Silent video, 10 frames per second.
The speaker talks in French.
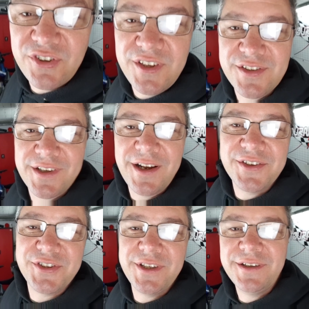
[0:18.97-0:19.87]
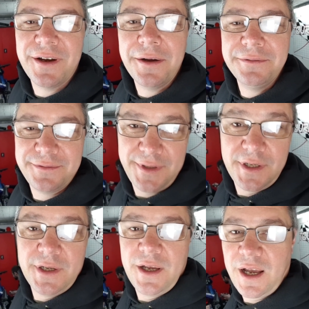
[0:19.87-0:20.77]
RCX LC, hein,
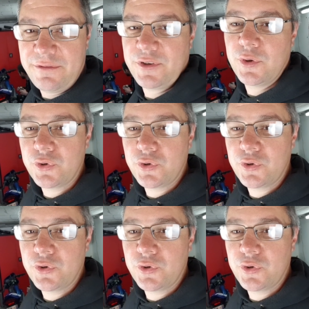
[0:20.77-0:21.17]
avec